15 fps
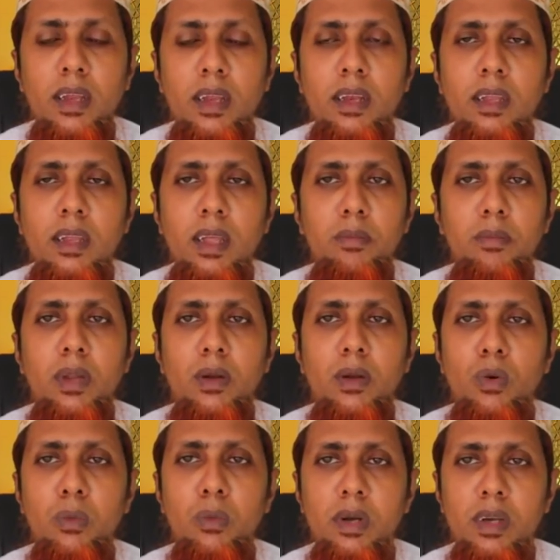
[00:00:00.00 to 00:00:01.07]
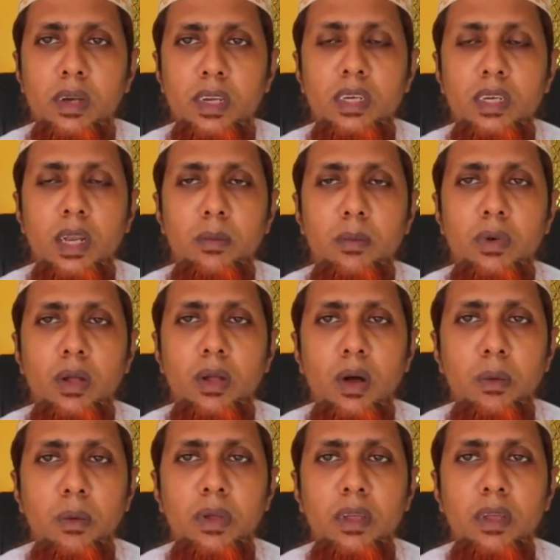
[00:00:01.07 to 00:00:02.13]
থাকলেই আপনার ঘুমের ডিস্টার্বটা
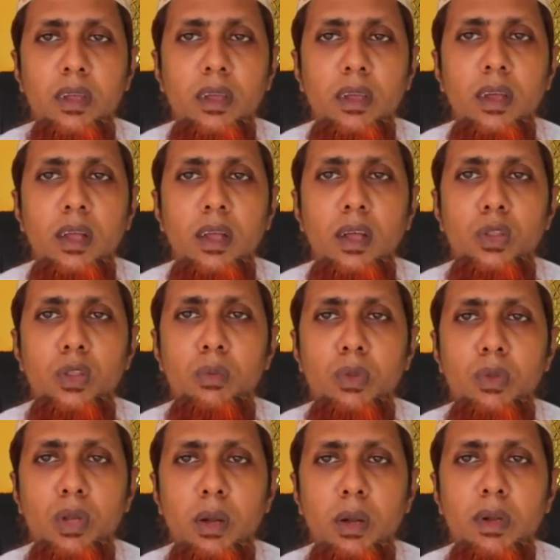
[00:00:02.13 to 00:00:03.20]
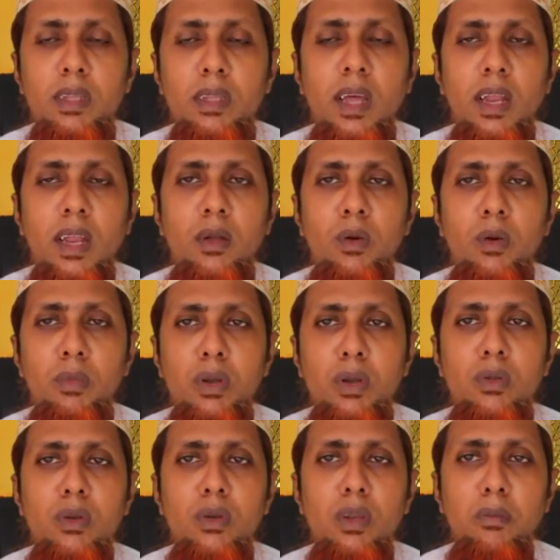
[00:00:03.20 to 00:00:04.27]
হবে তো বন্ধুরা আমার যারা
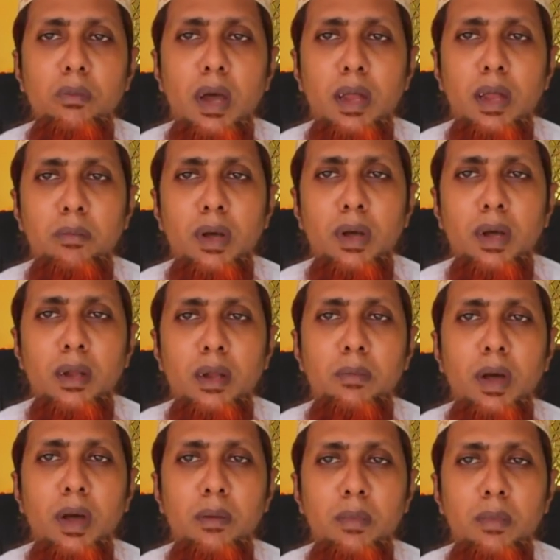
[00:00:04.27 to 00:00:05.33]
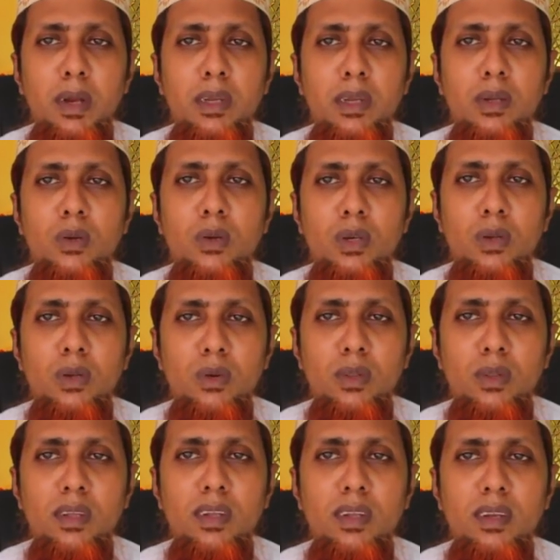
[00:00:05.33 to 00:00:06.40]
ঘুমের জন্য বারবার বারবার রিকোয়েস্ট
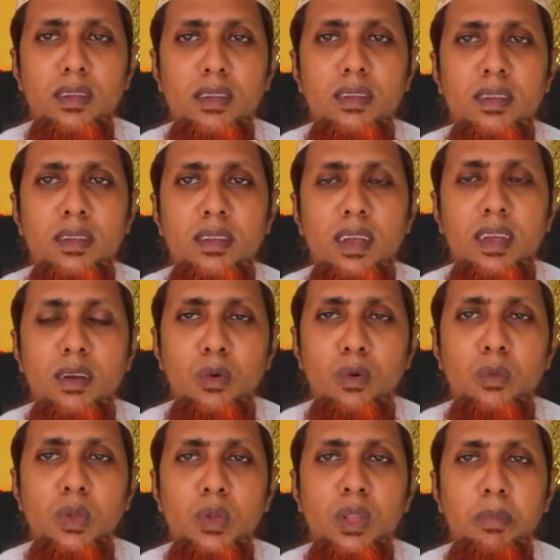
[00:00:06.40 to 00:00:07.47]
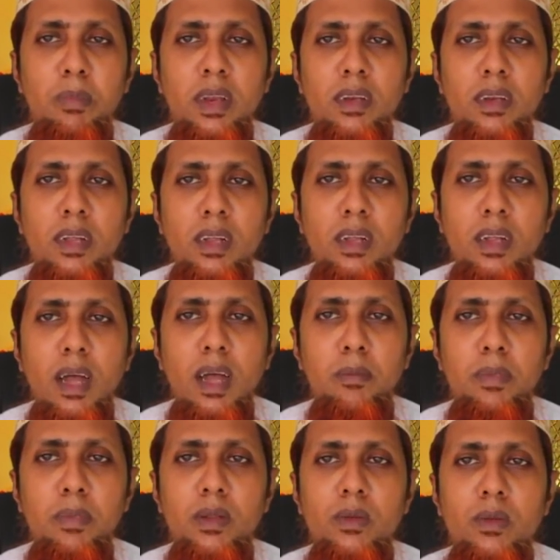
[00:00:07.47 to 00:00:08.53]
করেছেন যে স্যার ঘুমোতে পারি না
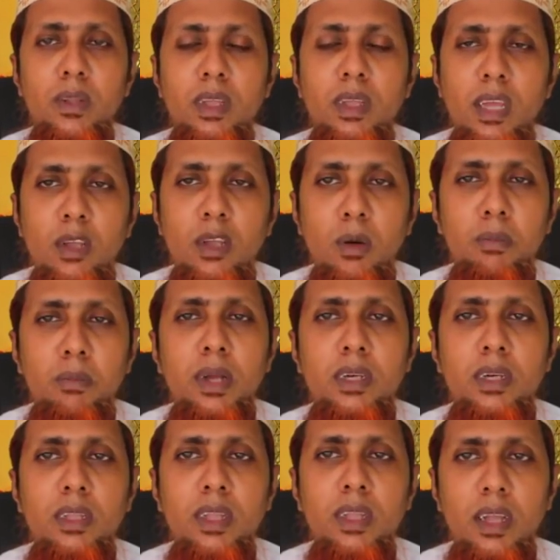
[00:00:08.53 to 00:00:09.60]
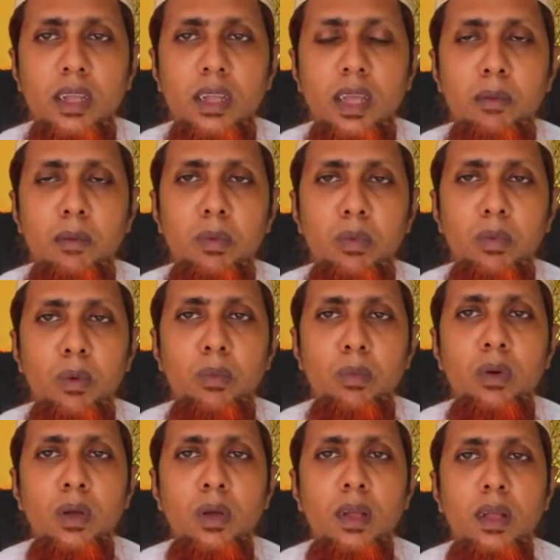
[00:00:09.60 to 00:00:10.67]
আপনার যদি এই অভ্যাসটি থাকে আমি
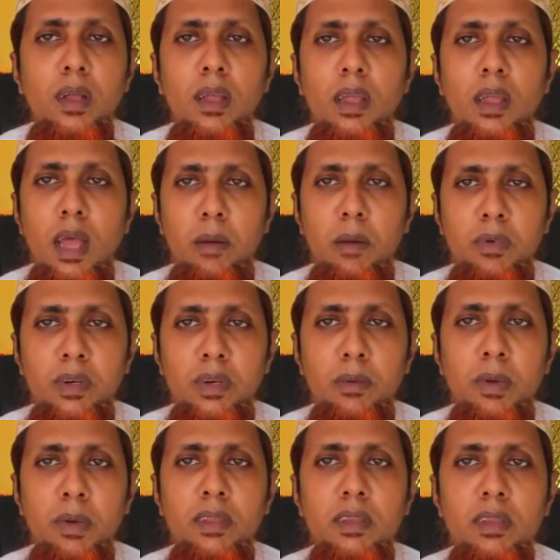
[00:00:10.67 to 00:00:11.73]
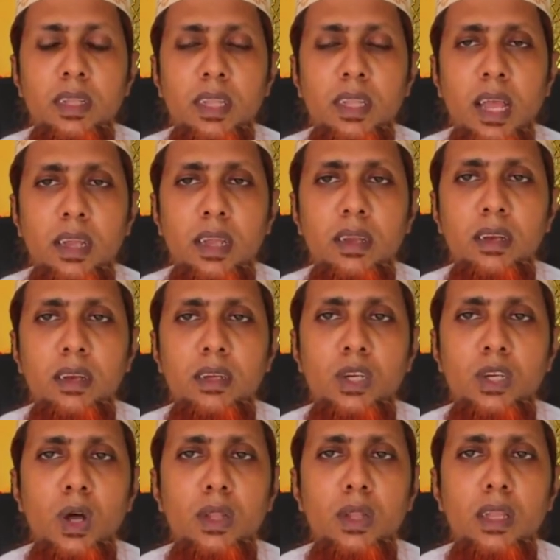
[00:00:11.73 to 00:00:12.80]
বলবো আপনি ডিভাইস নিয়ে থাকেন
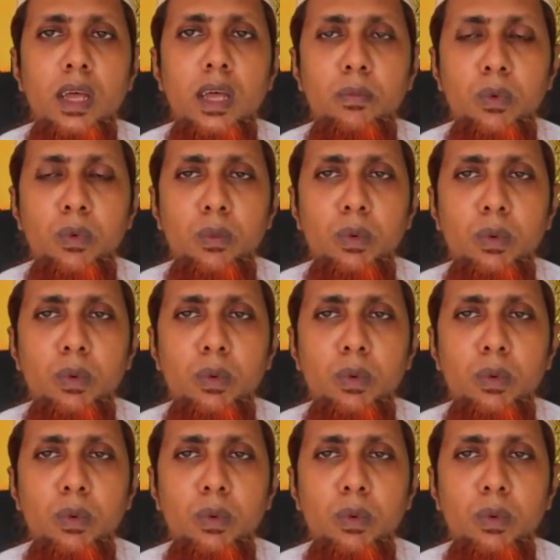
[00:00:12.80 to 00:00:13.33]
সন্ধ্যার